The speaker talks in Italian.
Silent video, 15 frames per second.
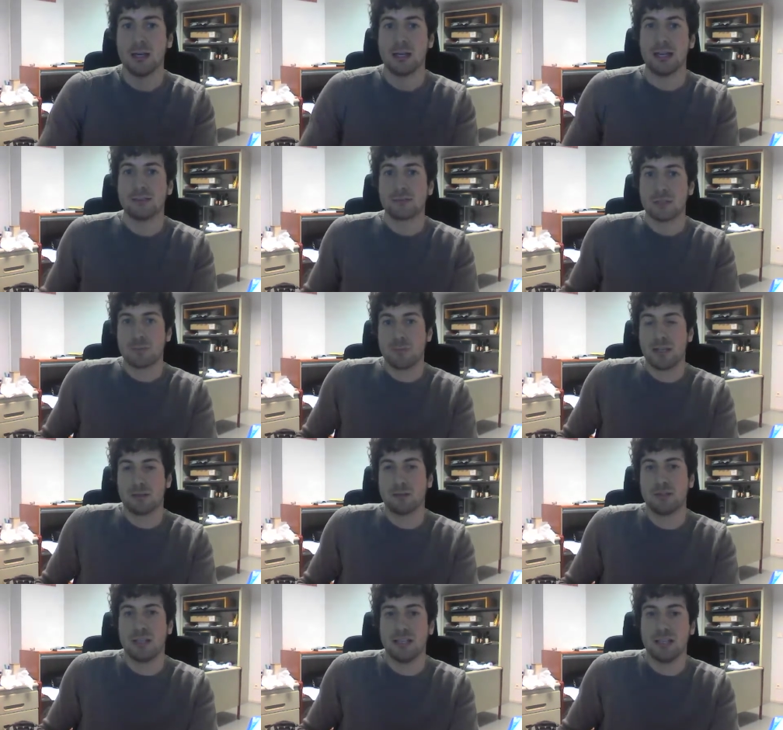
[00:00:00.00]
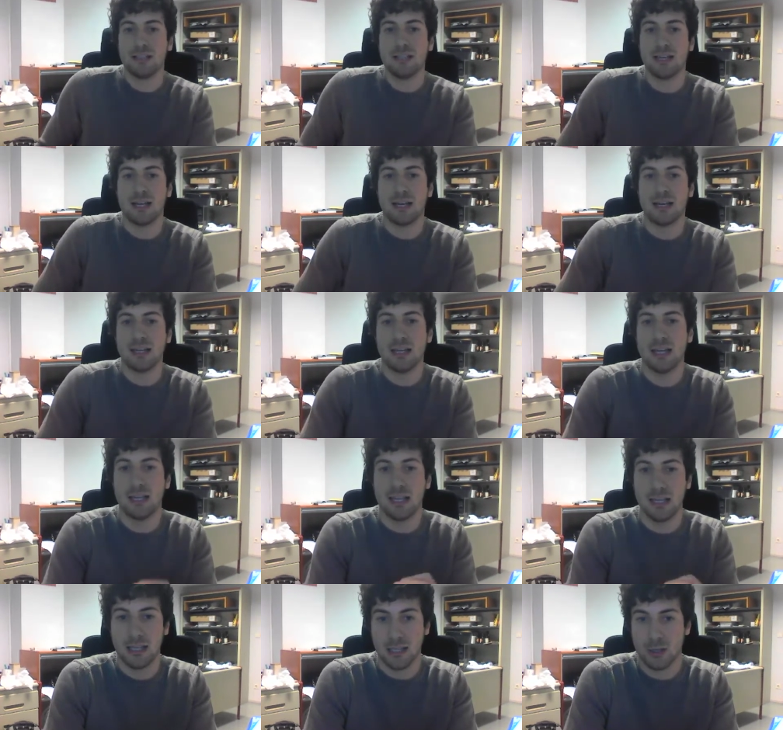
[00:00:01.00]
L'altro aspetto dell'idea
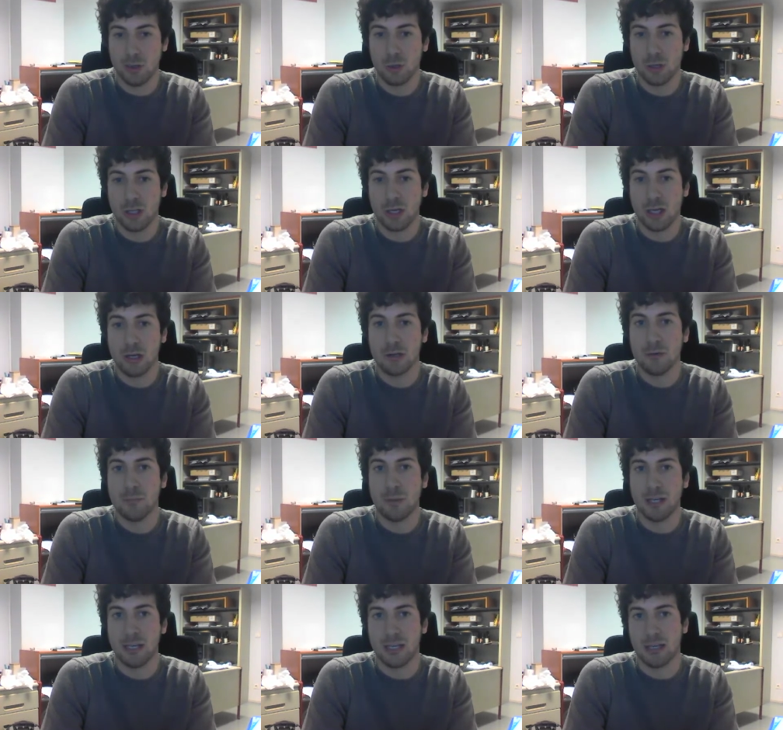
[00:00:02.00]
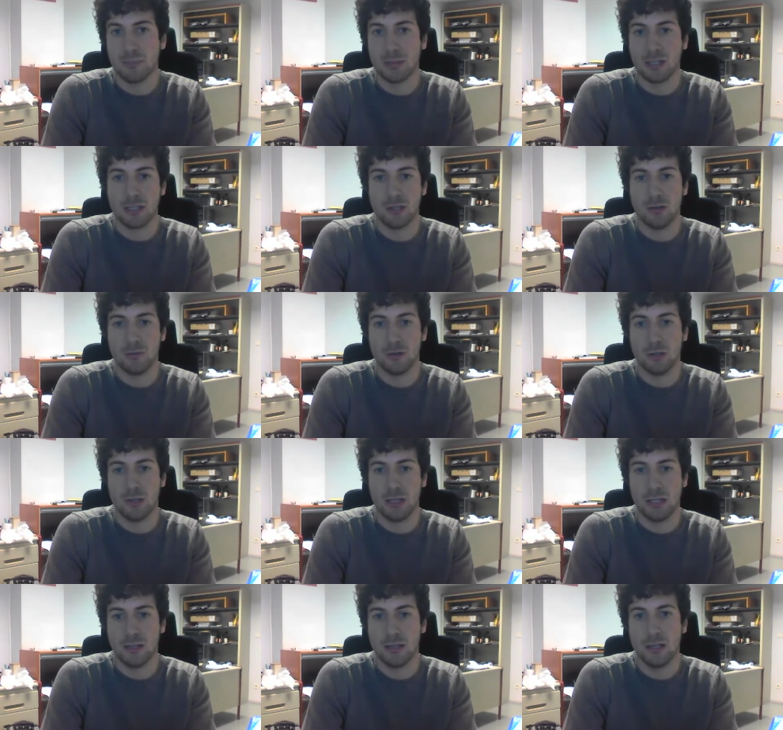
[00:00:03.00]
è correre in compagnia per chi lo
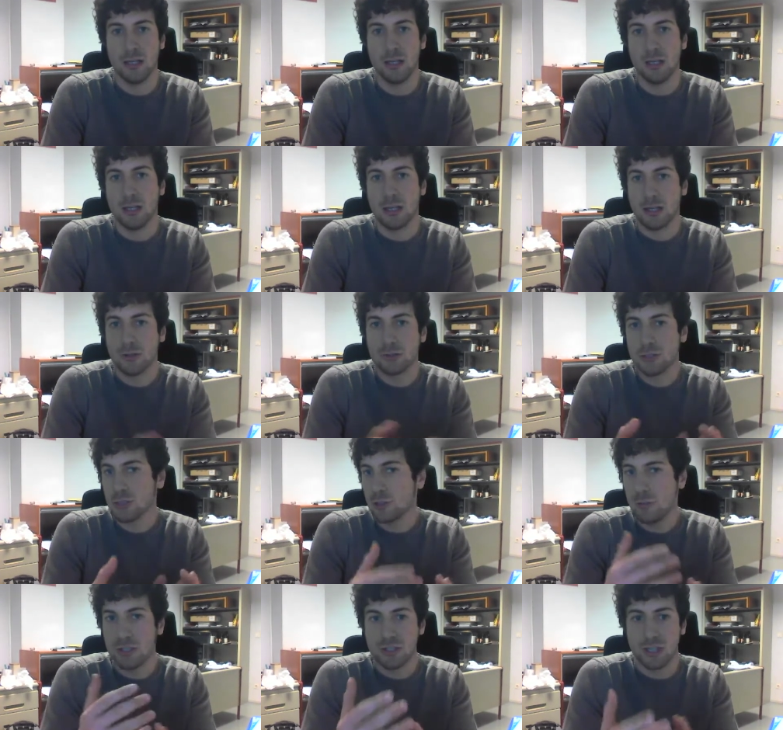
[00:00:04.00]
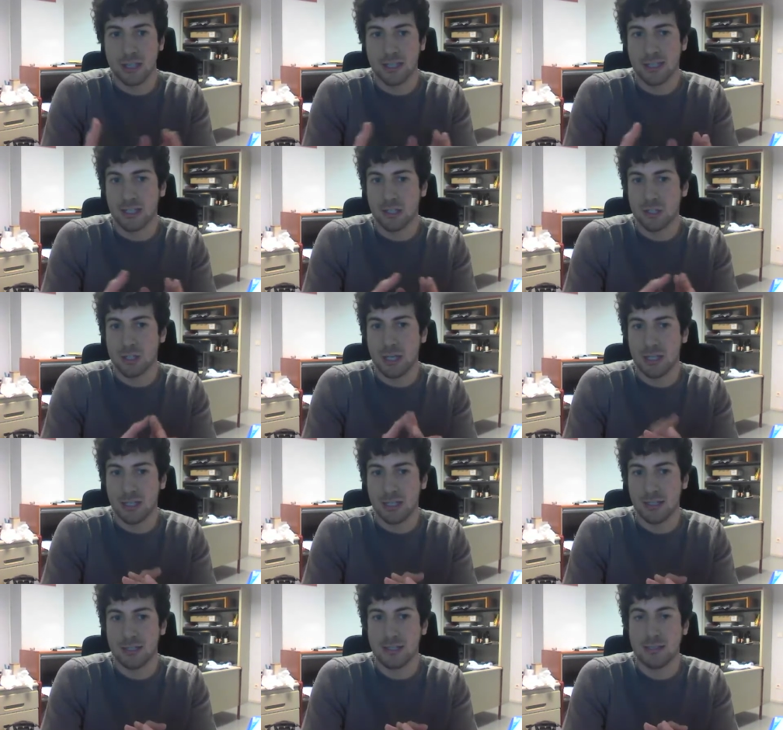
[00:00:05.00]
vuole. E così come c'è il car
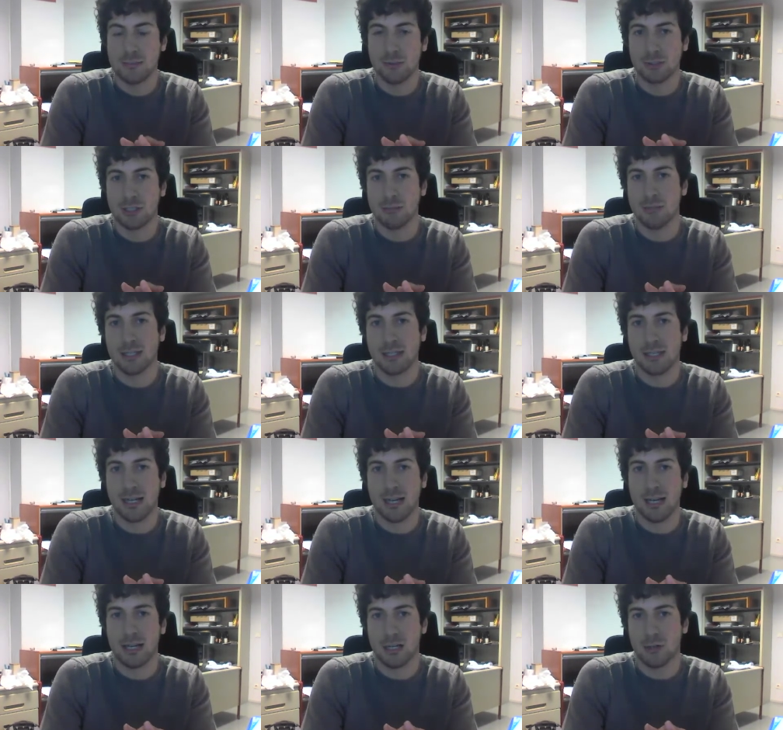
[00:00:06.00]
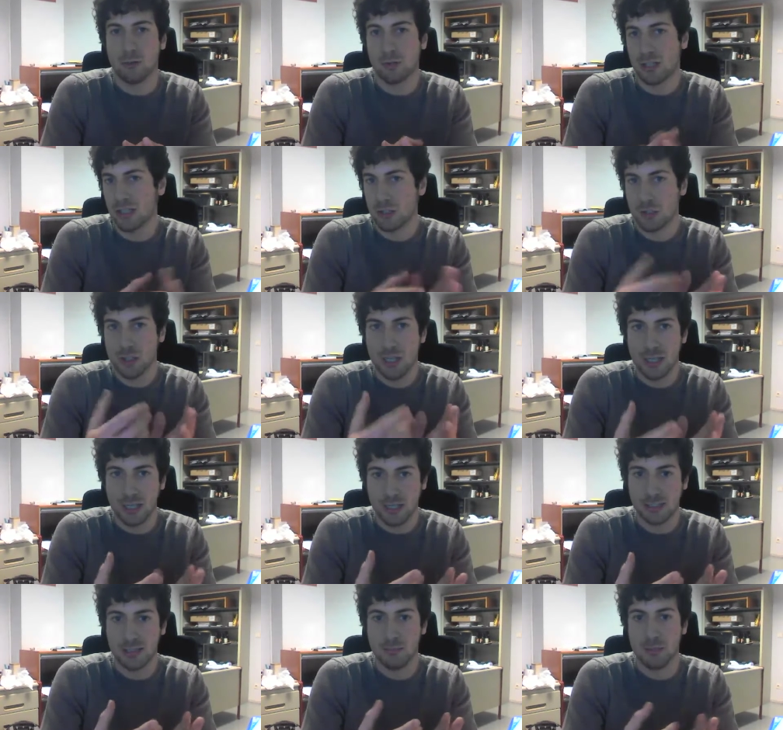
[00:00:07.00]
sharing, si potrebbe creare un run
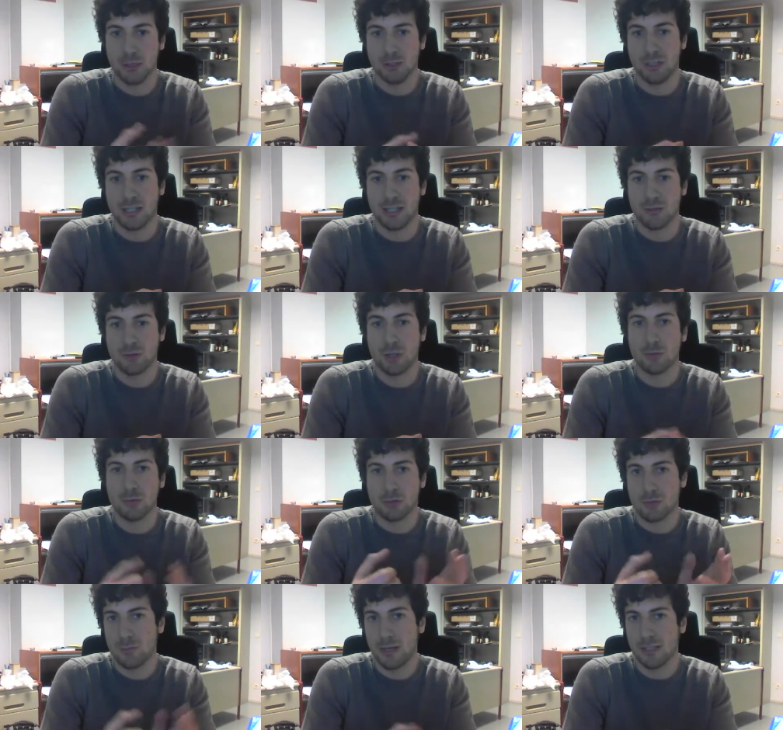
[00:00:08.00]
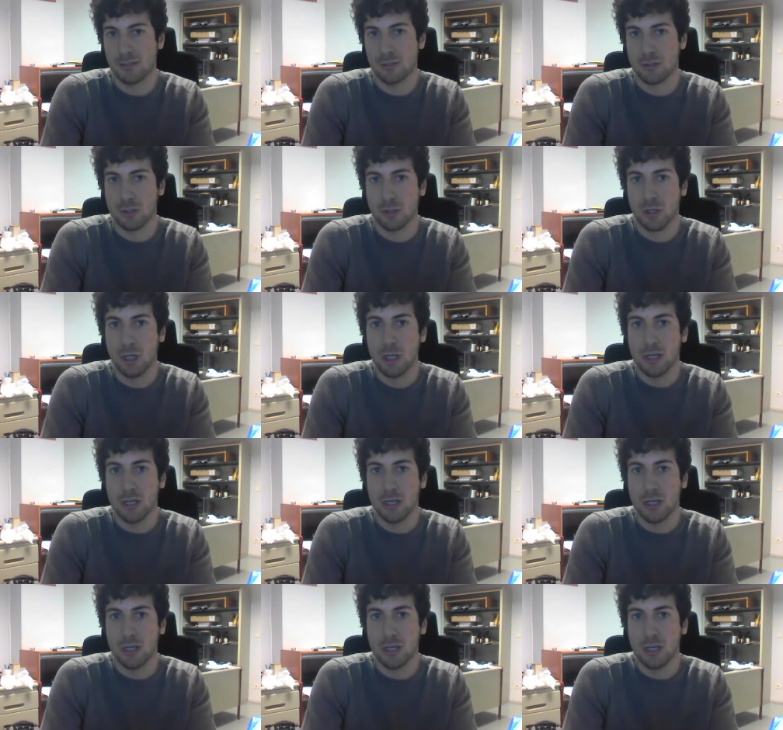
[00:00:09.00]
sharing di Modena, cioè uno spazio